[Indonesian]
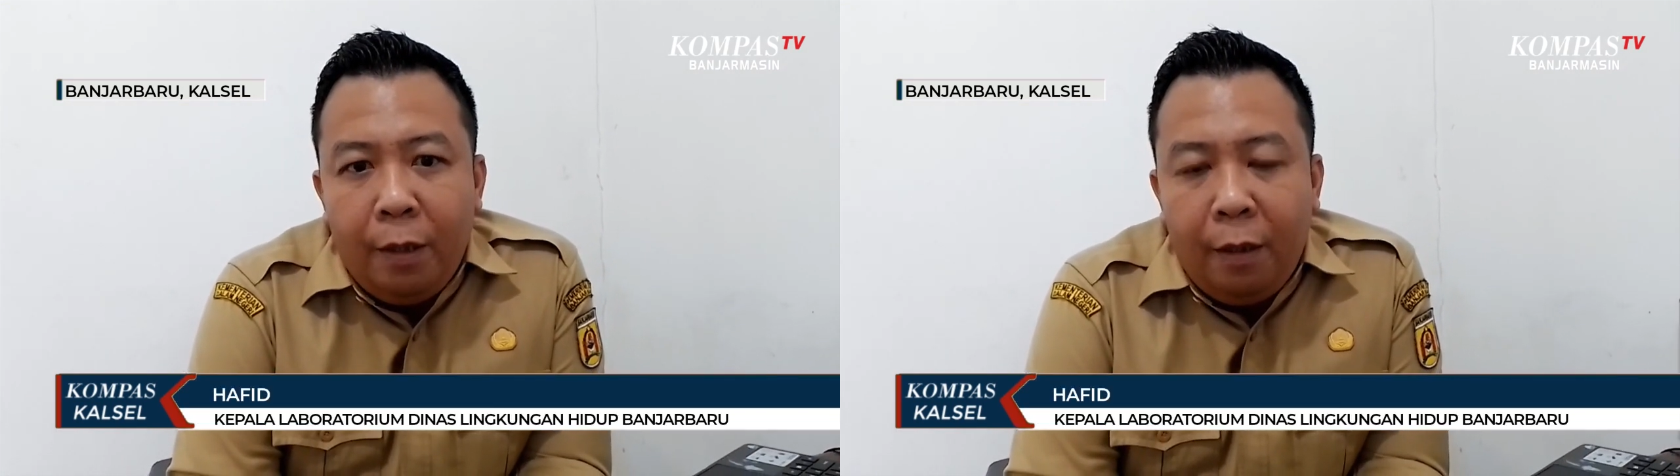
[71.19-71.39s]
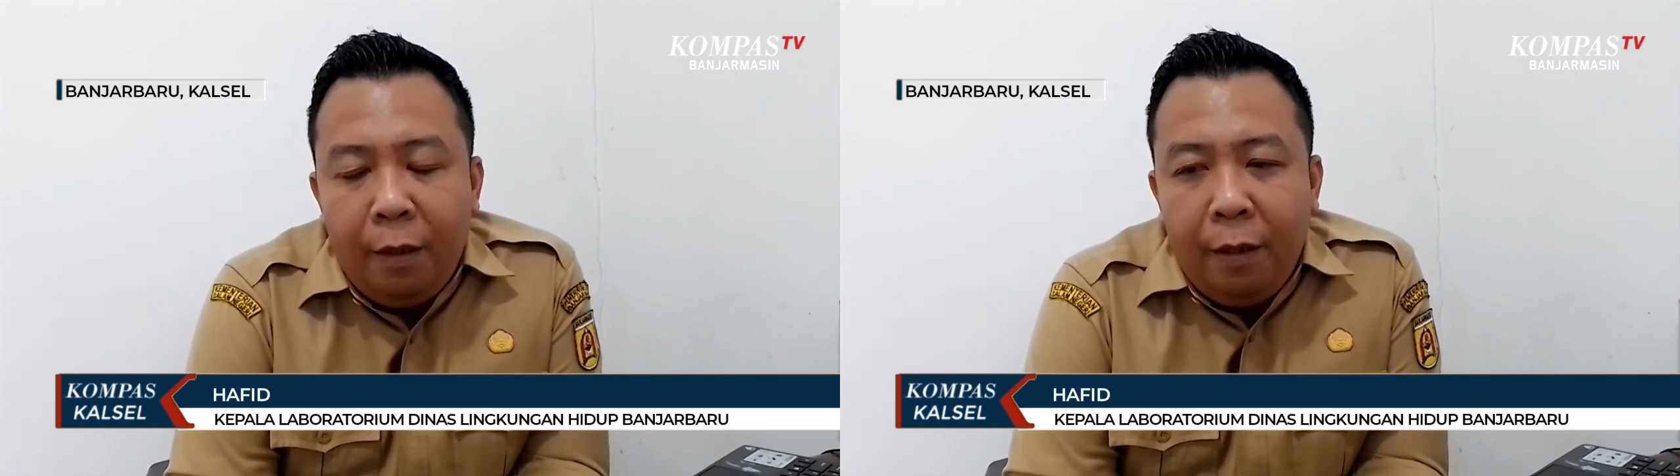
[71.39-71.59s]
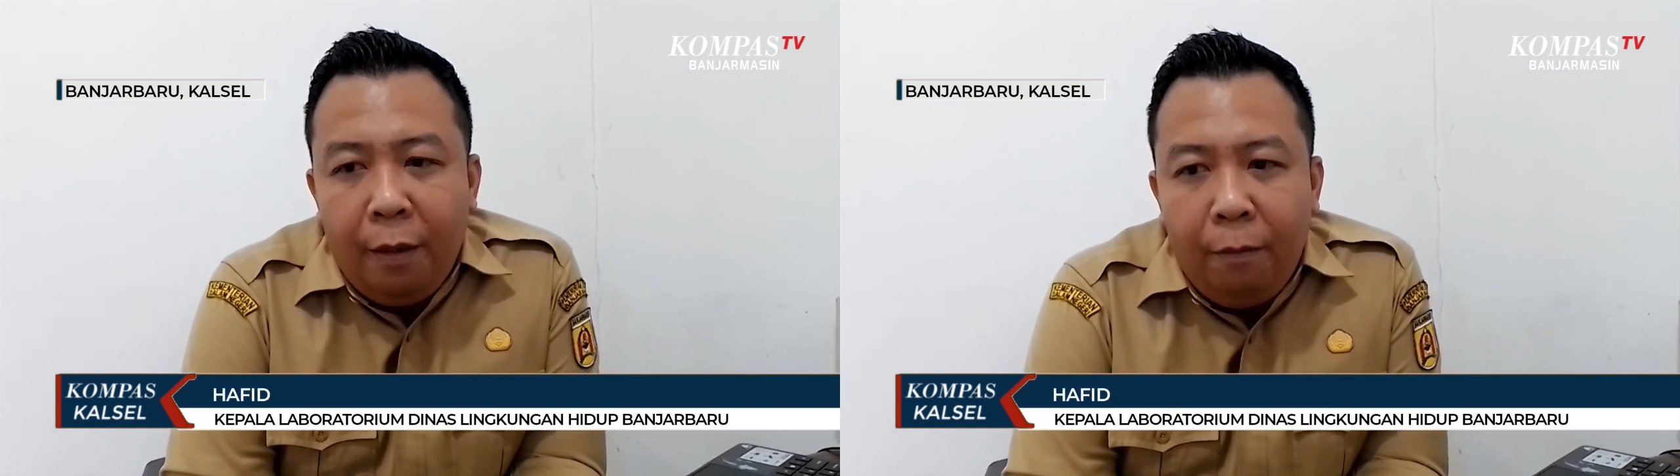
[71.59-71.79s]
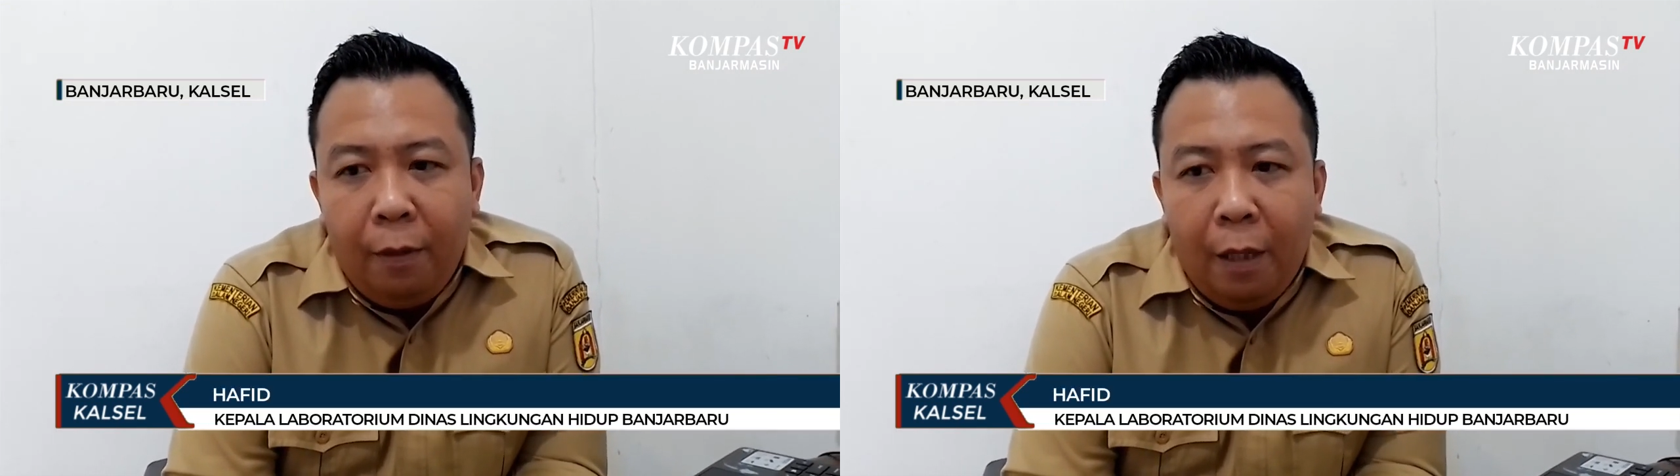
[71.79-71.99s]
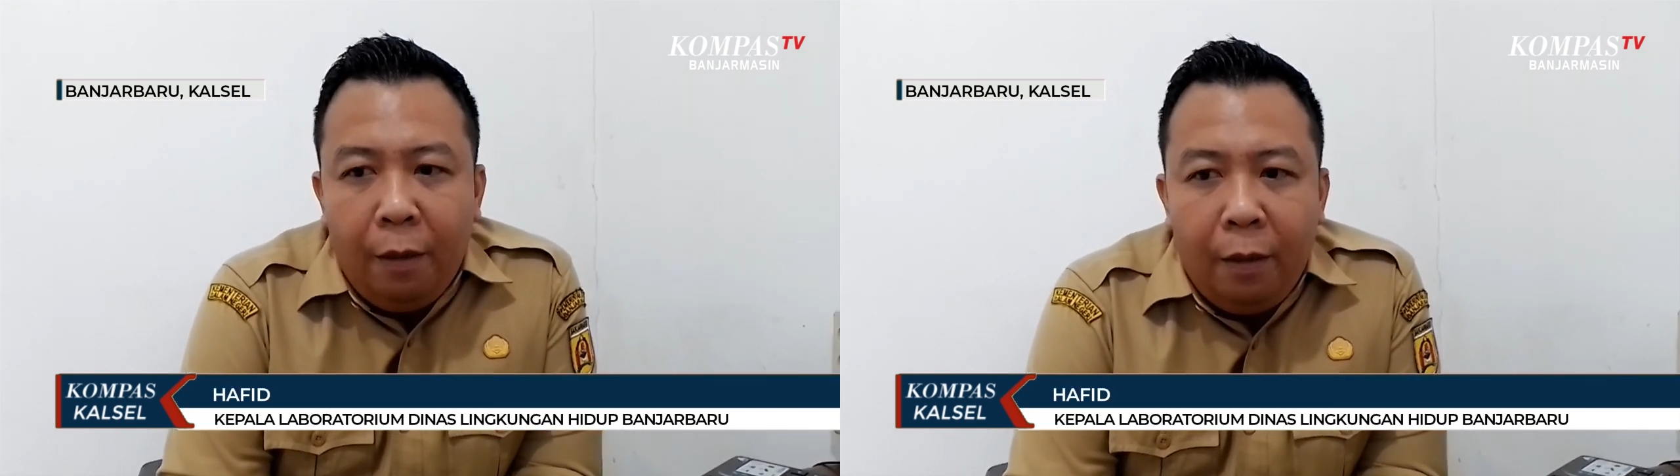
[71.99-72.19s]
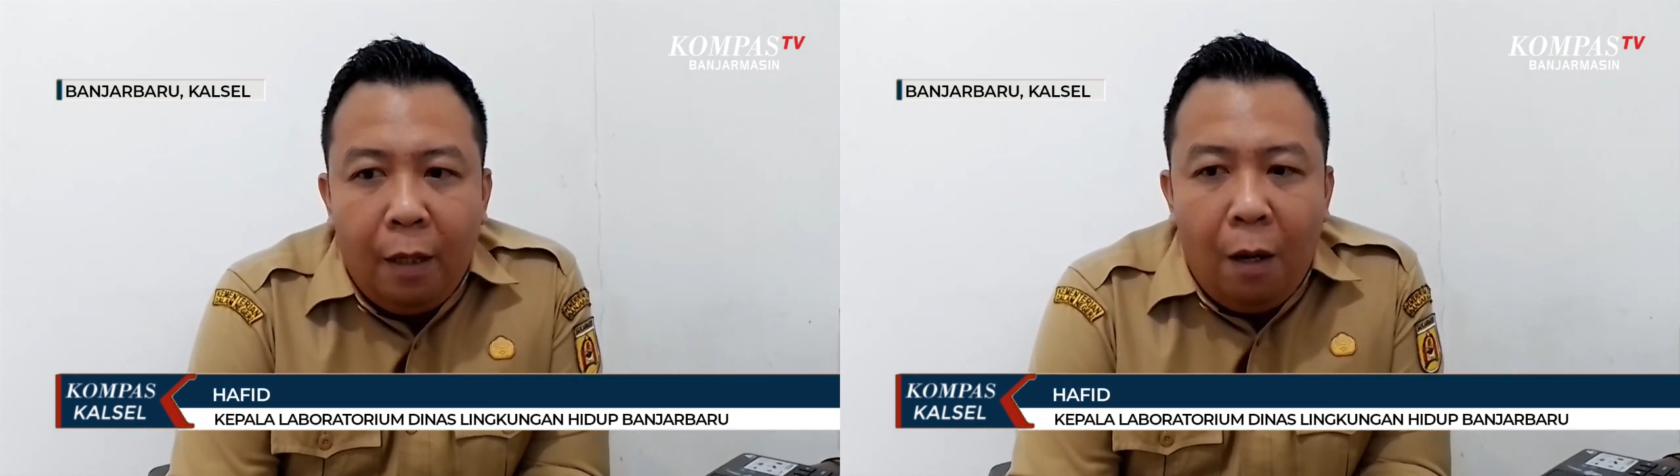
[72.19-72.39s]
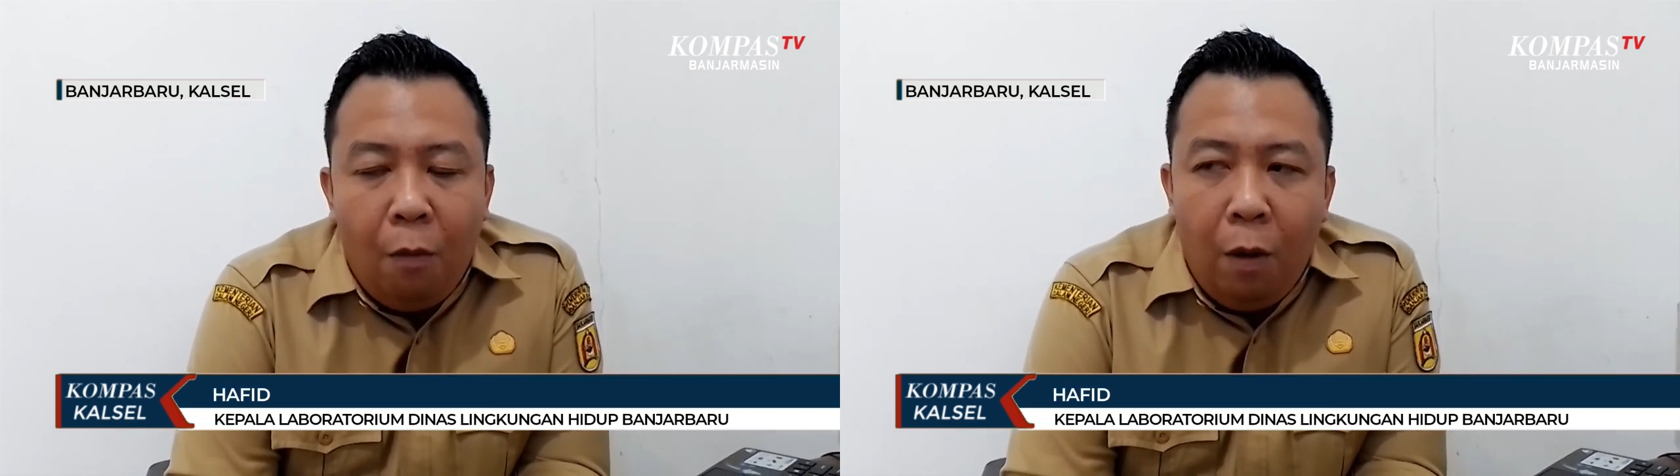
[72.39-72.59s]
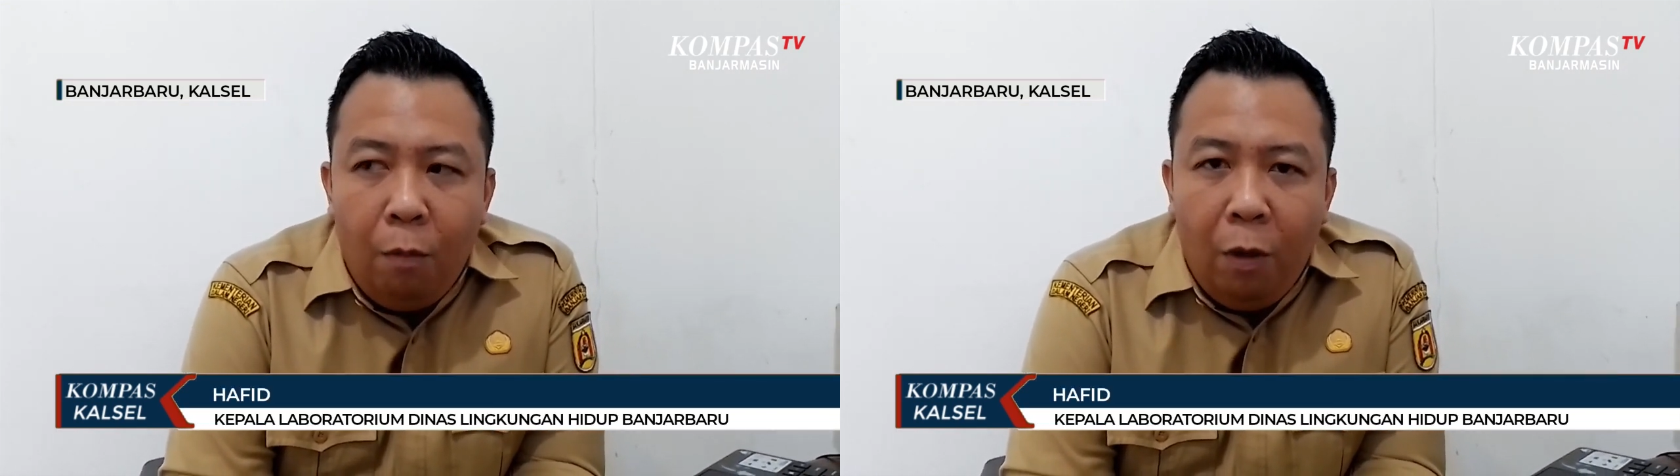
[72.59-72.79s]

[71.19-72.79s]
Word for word: saat ini kan dari awal